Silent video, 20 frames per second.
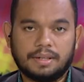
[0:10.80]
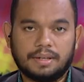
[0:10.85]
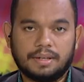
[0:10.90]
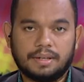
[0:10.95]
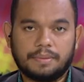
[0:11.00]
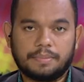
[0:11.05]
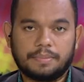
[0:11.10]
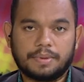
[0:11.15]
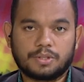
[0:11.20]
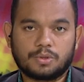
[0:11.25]

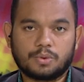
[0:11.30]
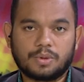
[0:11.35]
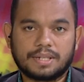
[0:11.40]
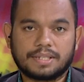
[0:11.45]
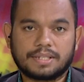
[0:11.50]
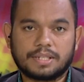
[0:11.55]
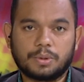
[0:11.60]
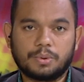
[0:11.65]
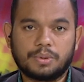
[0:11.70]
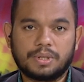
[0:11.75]
Pessoal de
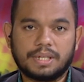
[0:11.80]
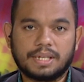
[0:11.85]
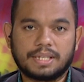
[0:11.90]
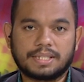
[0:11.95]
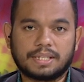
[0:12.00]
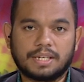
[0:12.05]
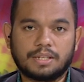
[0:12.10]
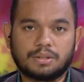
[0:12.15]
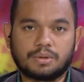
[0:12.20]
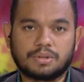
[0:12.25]
saúde e
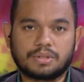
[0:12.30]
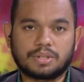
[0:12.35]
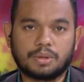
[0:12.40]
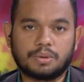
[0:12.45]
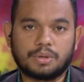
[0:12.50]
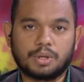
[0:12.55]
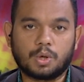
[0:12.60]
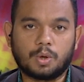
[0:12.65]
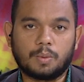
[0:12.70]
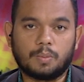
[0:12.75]
Centro de Saúde
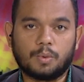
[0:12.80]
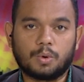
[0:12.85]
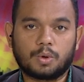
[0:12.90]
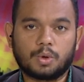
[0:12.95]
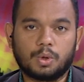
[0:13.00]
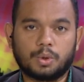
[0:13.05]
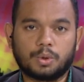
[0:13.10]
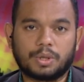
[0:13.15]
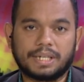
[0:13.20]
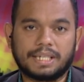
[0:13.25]
Comoro
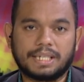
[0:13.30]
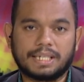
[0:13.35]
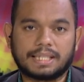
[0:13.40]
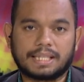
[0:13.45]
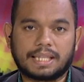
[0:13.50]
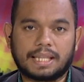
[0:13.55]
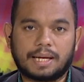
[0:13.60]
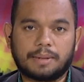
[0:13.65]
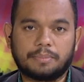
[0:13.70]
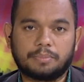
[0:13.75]
loride
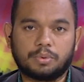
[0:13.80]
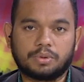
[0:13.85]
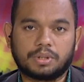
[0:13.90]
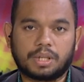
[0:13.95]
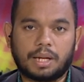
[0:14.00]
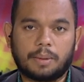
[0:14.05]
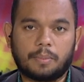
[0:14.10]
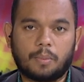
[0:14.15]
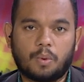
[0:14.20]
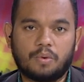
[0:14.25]
tlampo
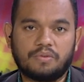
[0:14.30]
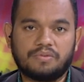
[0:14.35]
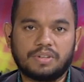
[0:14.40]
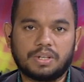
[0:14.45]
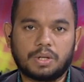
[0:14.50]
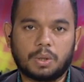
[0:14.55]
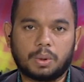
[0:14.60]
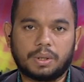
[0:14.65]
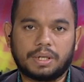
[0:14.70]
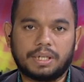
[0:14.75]
telemóvel
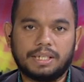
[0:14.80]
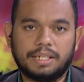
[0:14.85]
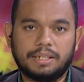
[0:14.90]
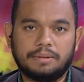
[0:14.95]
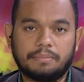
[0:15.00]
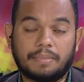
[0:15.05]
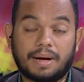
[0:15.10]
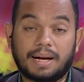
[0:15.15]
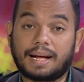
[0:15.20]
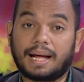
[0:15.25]
holilin
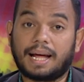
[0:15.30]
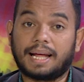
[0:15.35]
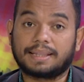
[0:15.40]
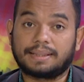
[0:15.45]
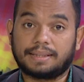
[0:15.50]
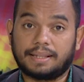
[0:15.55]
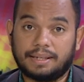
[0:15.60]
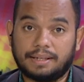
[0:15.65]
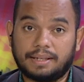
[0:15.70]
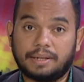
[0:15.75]
mak
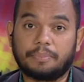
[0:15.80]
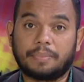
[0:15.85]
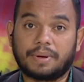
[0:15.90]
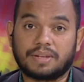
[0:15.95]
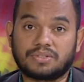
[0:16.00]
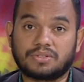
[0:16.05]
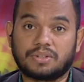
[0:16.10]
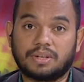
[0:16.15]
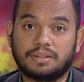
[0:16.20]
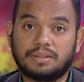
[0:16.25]
atende
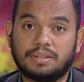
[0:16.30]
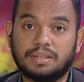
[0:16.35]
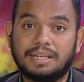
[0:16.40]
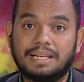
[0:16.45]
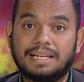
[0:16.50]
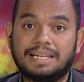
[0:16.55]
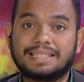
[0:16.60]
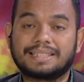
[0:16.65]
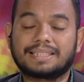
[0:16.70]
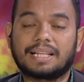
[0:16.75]
paciente
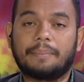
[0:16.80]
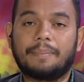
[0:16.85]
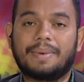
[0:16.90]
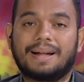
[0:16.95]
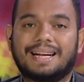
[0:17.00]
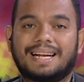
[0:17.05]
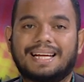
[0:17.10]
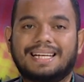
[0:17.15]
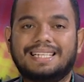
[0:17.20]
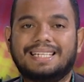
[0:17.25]

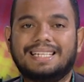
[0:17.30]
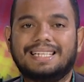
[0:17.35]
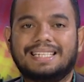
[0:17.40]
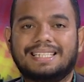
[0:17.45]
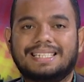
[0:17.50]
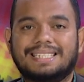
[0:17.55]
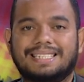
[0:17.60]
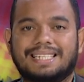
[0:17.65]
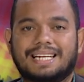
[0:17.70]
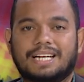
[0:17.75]
ya
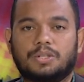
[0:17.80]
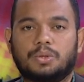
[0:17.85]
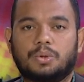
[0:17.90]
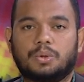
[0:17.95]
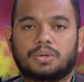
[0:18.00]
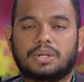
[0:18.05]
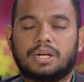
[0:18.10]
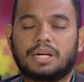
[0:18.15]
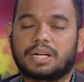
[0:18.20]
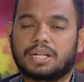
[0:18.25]
zerador
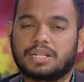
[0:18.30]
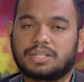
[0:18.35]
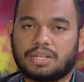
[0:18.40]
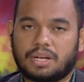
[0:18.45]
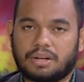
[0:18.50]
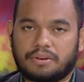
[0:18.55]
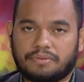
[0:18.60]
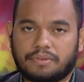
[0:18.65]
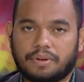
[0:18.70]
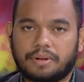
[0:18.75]

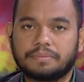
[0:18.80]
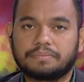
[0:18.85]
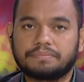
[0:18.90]
reserva.